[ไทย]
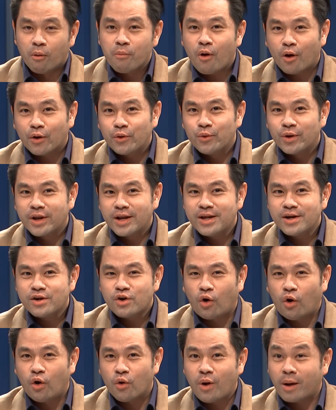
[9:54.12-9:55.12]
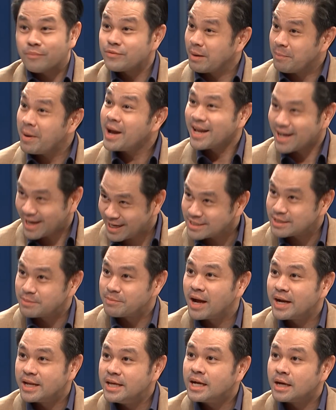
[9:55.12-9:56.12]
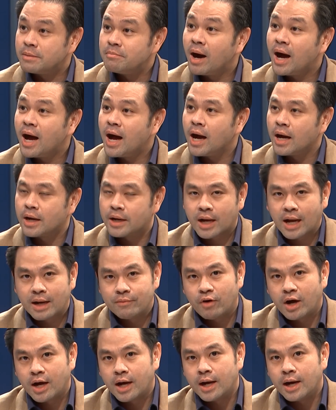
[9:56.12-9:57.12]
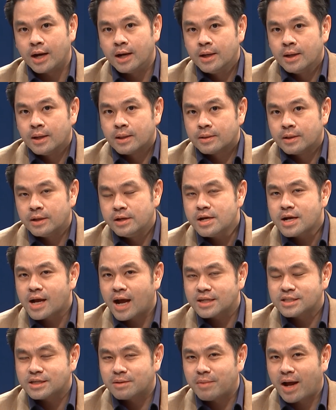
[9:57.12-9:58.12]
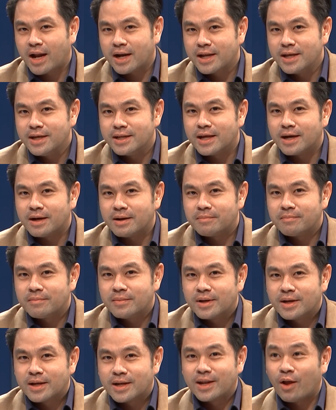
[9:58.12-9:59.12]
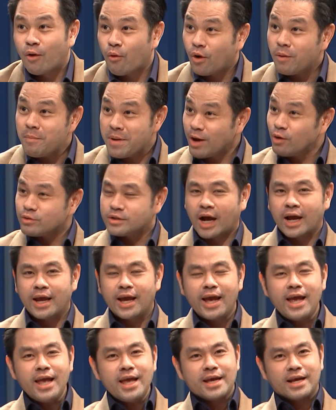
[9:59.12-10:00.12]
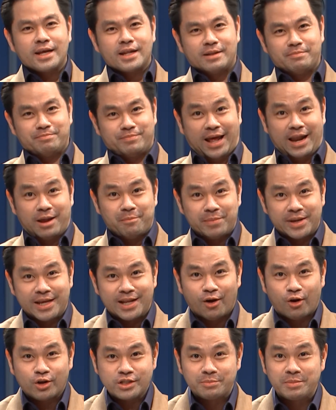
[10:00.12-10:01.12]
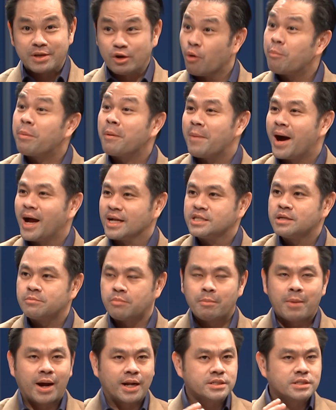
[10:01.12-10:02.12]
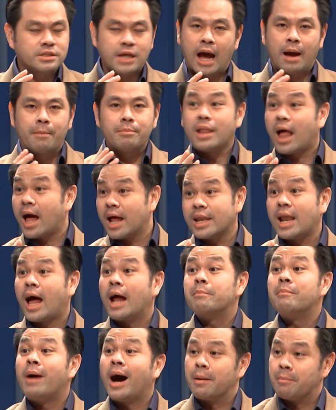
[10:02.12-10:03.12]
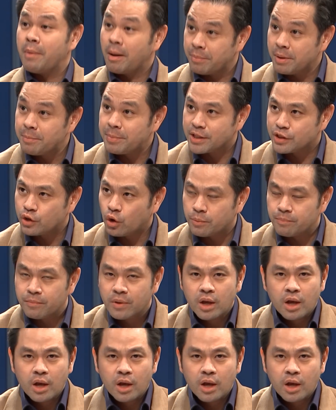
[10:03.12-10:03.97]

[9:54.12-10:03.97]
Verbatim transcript: ผมขอดูในเรื่องของความสามารถในการชำระหนี้กันบ้าง okay. นะครับว่าในเรื่องการชำระหนี้เนี่ยเราก็ไม่เข้าใจเอ๊ะแต่ละปีเราก็จะมีงบประมาณเช่นประมาณสามล้านล้านบาทแบบนี้เป็นต้น